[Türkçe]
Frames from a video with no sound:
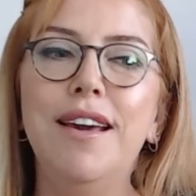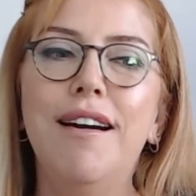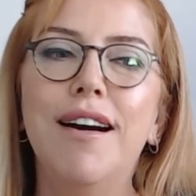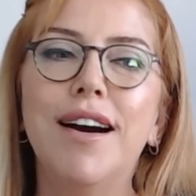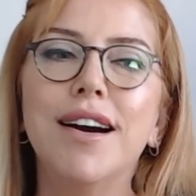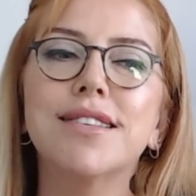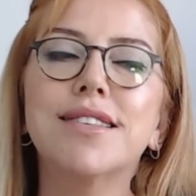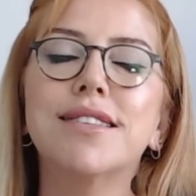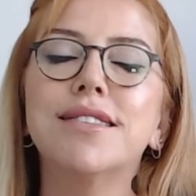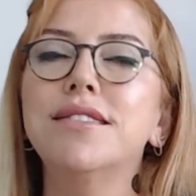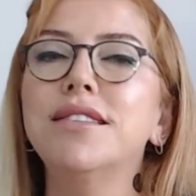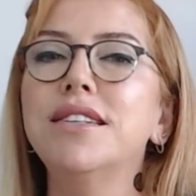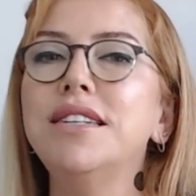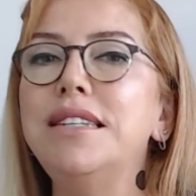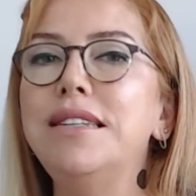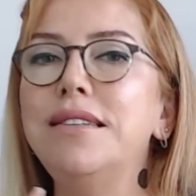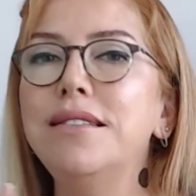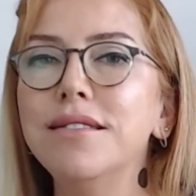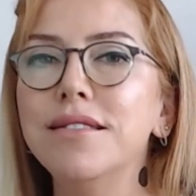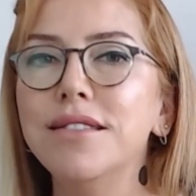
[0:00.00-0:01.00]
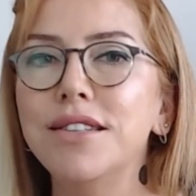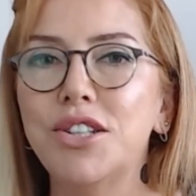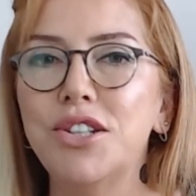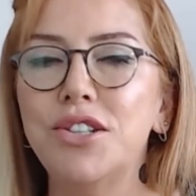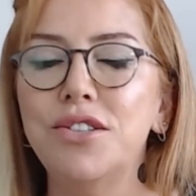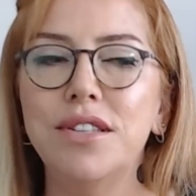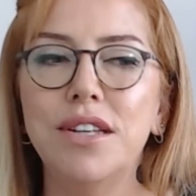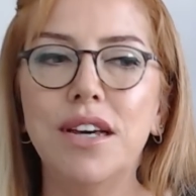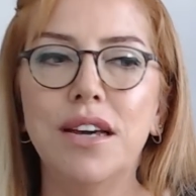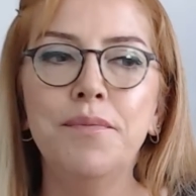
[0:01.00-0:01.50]
aslında yıl
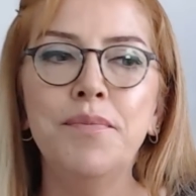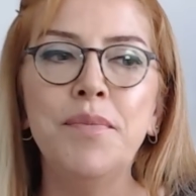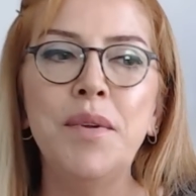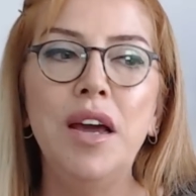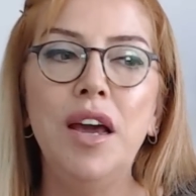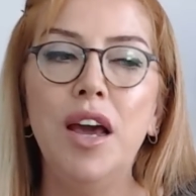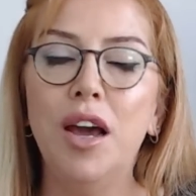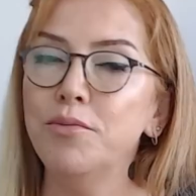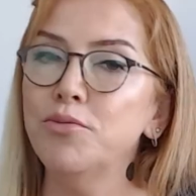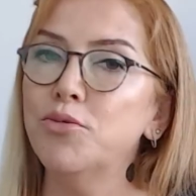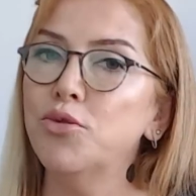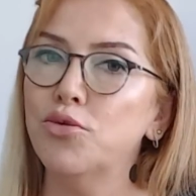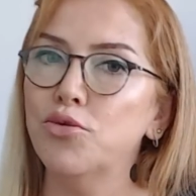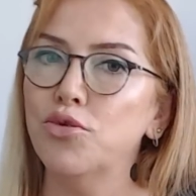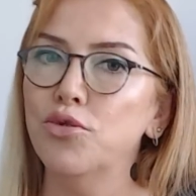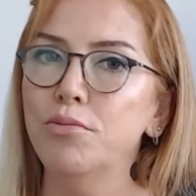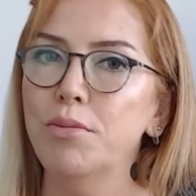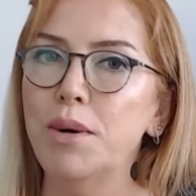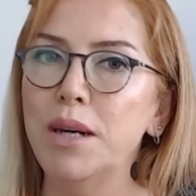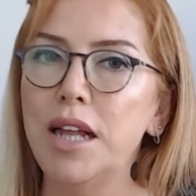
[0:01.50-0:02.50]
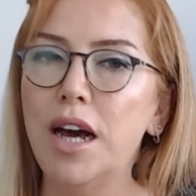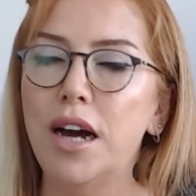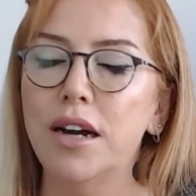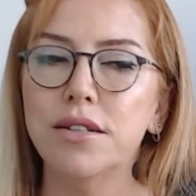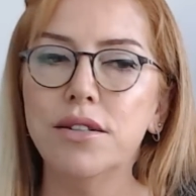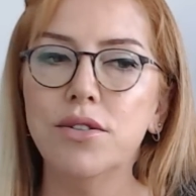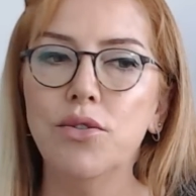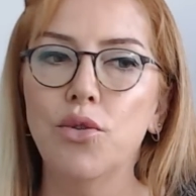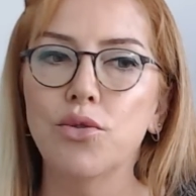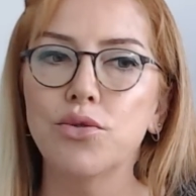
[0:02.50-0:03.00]
içinde hem
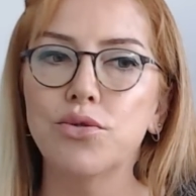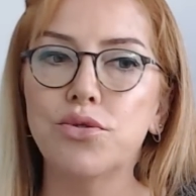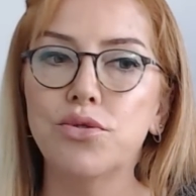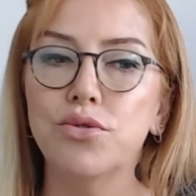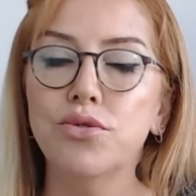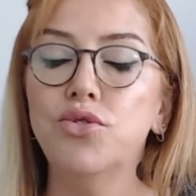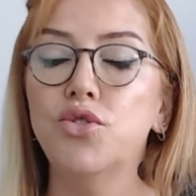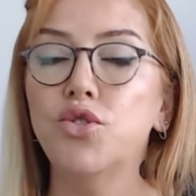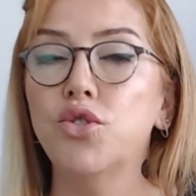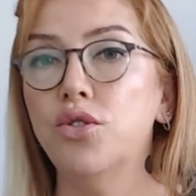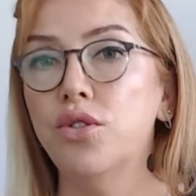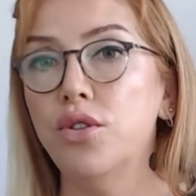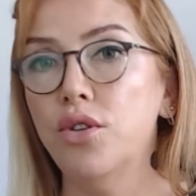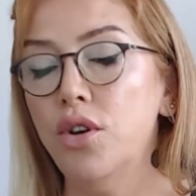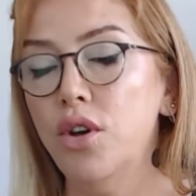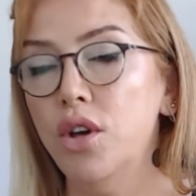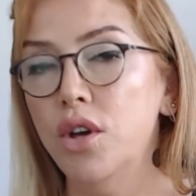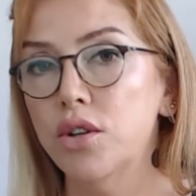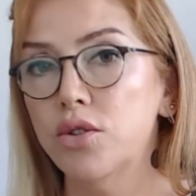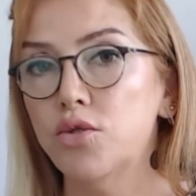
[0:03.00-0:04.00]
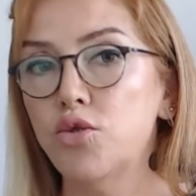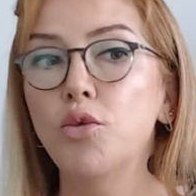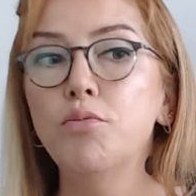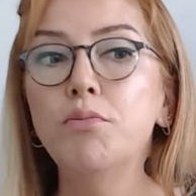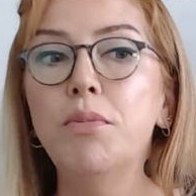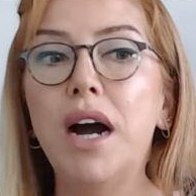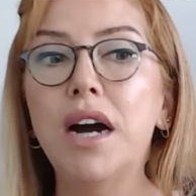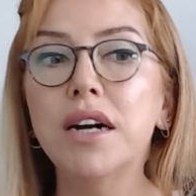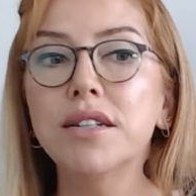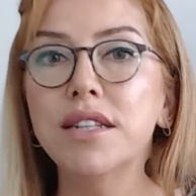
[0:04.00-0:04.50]
tutulmalar olsun çünkü
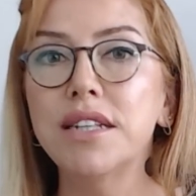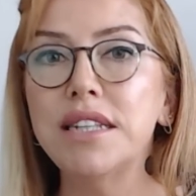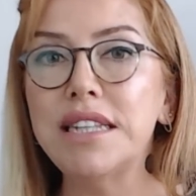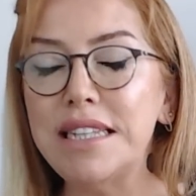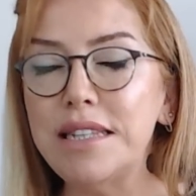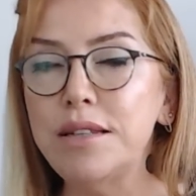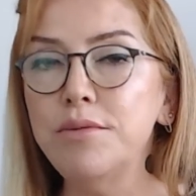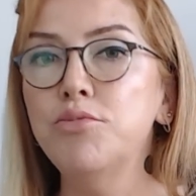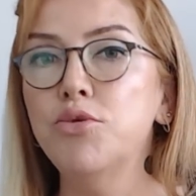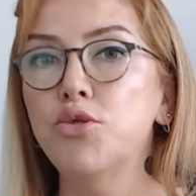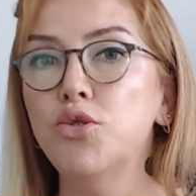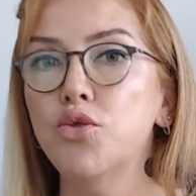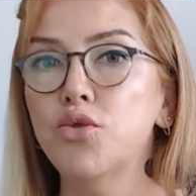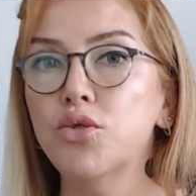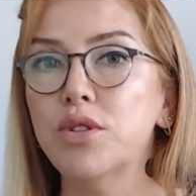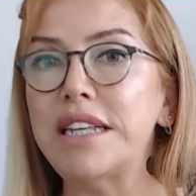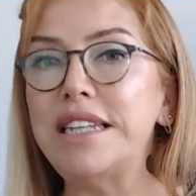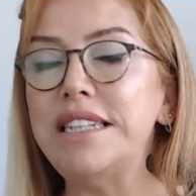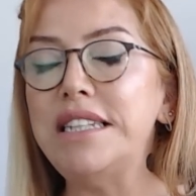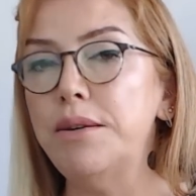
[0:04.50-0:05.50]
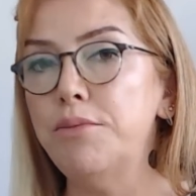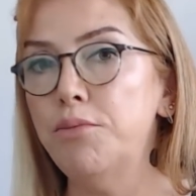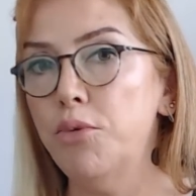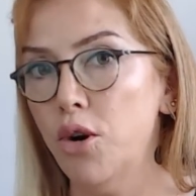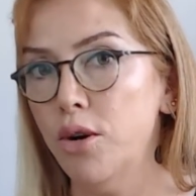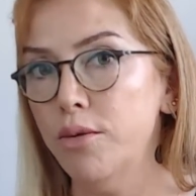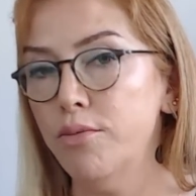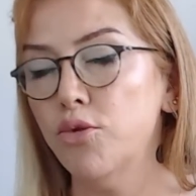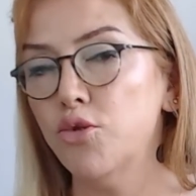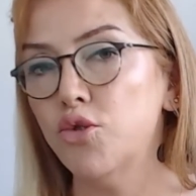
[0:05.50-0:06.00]
sonbaharda sizin burcunuzda yine
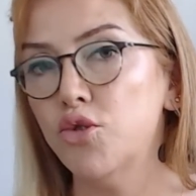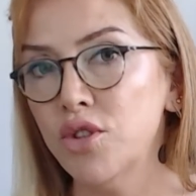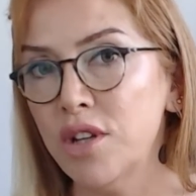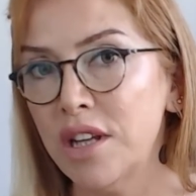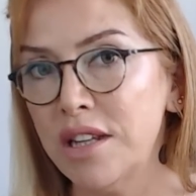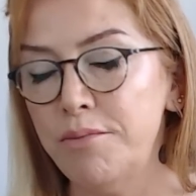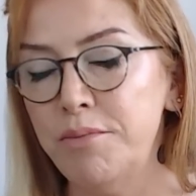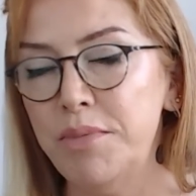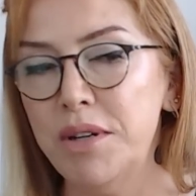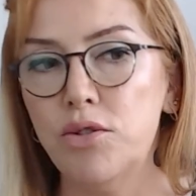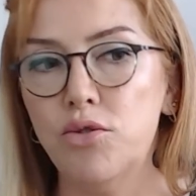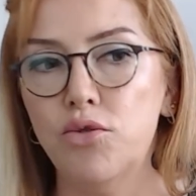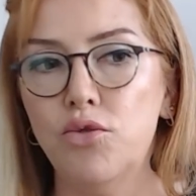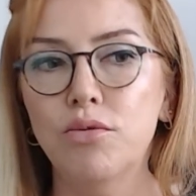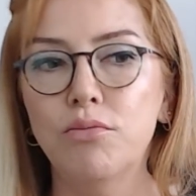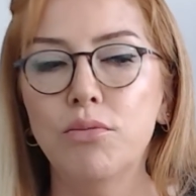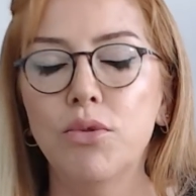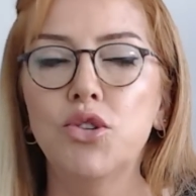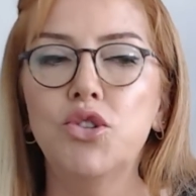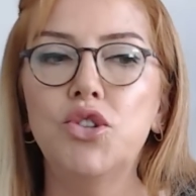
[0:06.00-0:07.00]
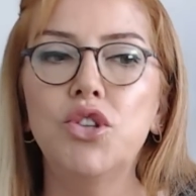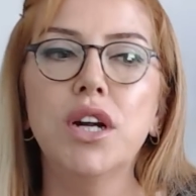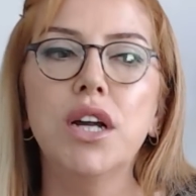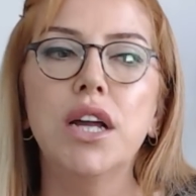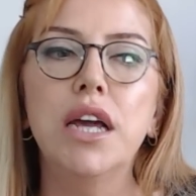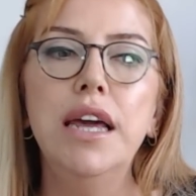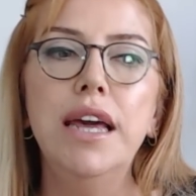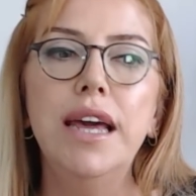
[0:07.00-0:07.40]
boğa burcunda da bir tutum olacak.